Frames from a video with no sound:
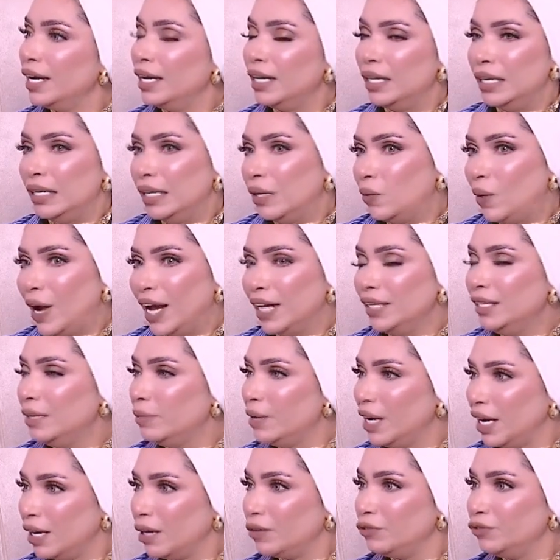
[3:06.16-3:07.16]
آه، لو
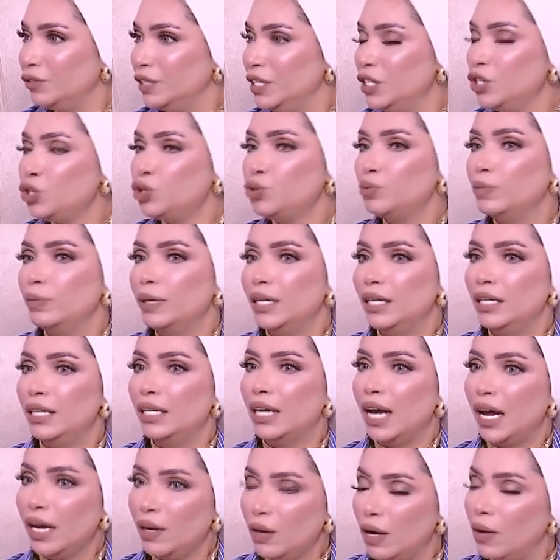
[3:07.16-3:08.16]
حد ما يعرفنيش
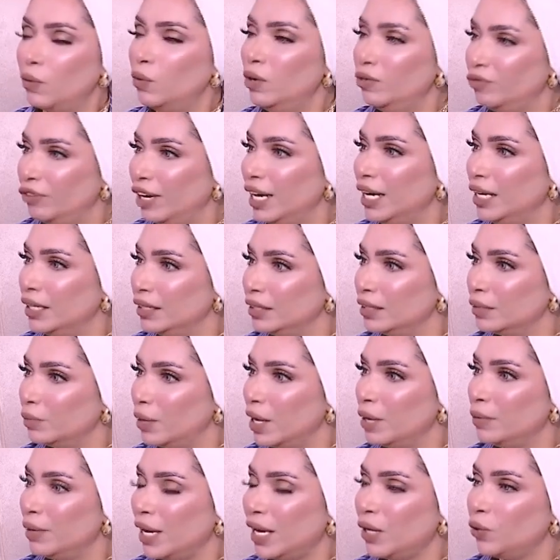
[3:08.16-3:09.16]
بي اول فعلا
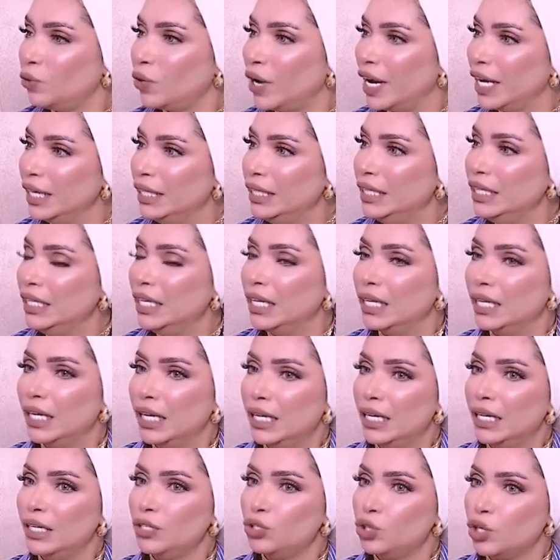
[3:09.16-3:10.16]
انطباع بياخده عني
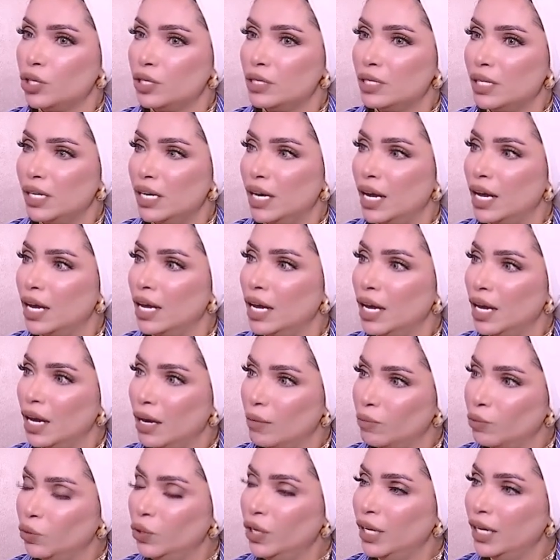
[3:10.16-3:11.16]
ان انا شخصيه
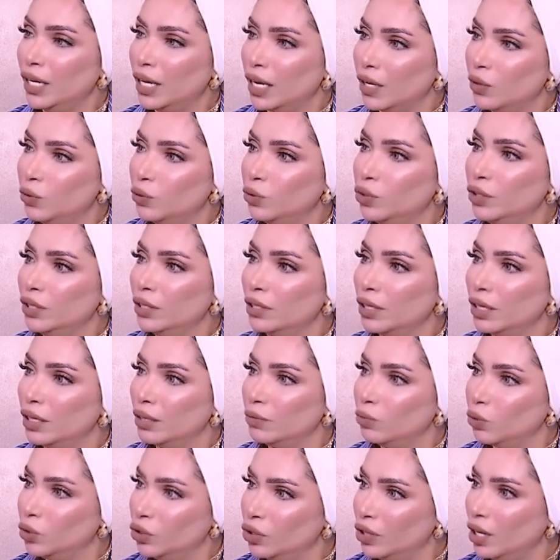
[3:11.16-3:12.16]
ممكن اكون
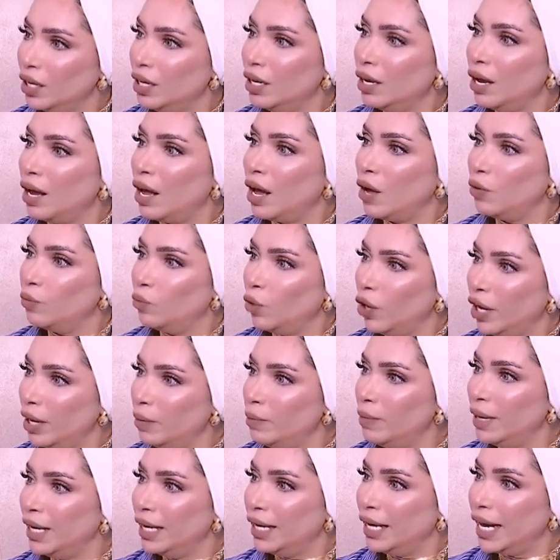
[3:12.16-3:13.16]
آه، منطلقه او
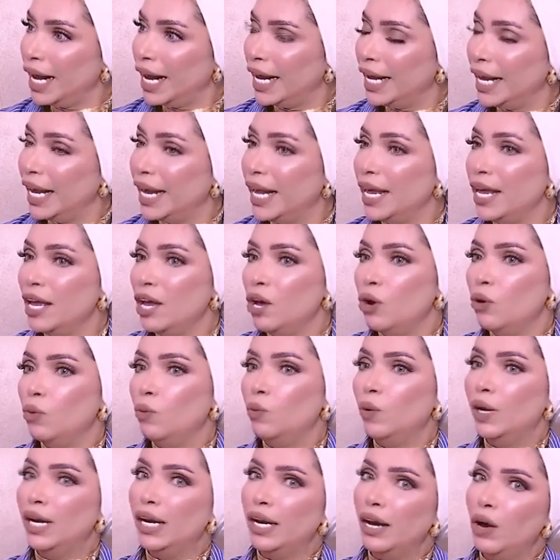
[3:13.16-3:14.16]
محبه للحياه
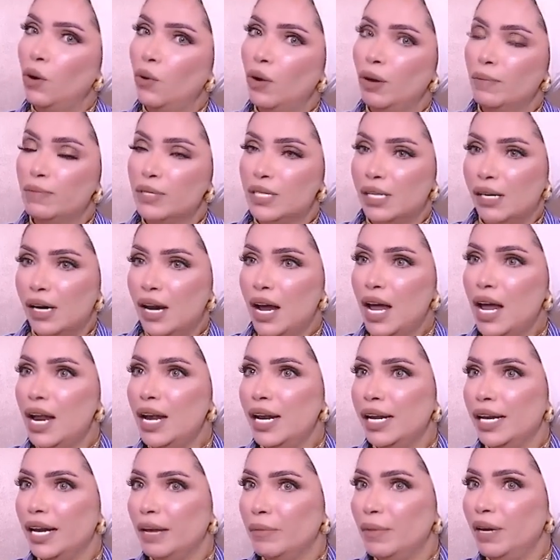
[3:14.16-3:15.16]
وهو
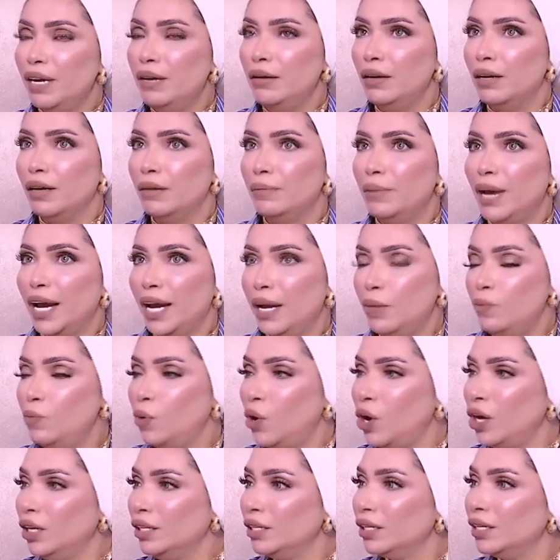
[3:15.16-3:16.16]
بصراحه اللي كمان
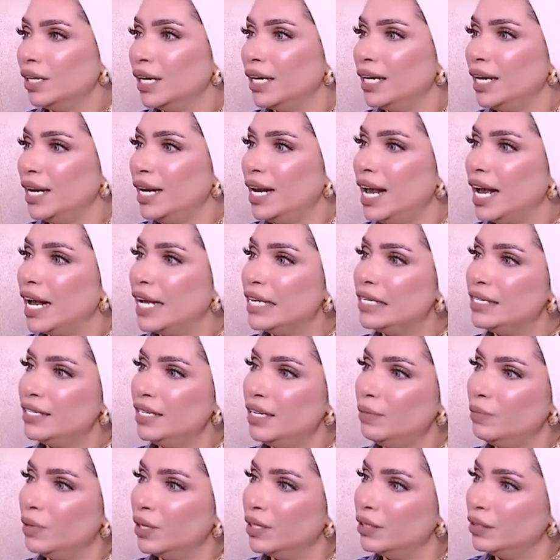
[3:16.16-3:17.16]
بحبه اكتر ان انا
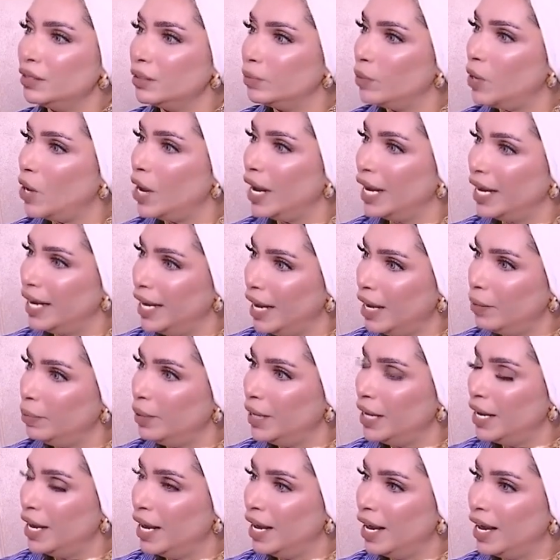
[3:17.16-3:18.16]
اسيب انطباع
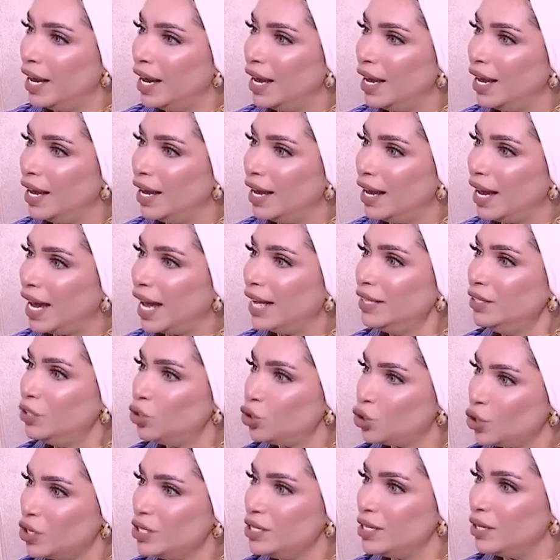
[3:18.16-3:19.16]
ايجابي آه، عند
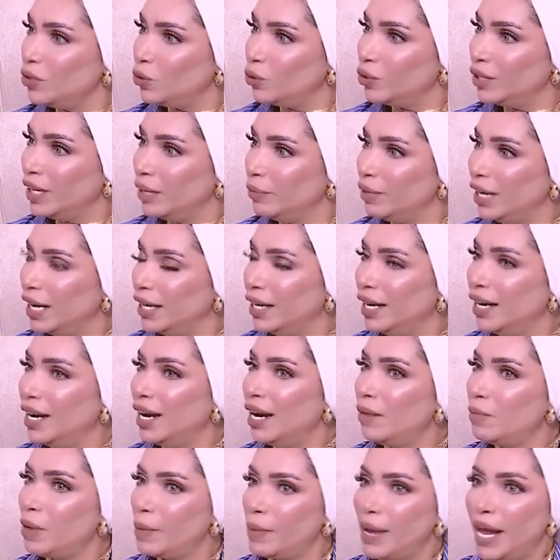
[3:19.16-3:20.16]
الشخص اللي قدامي يعني
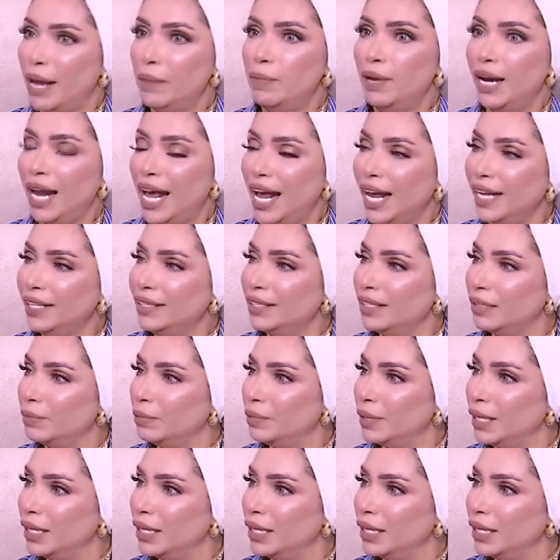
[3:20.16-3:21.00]
انا لما بقابل حد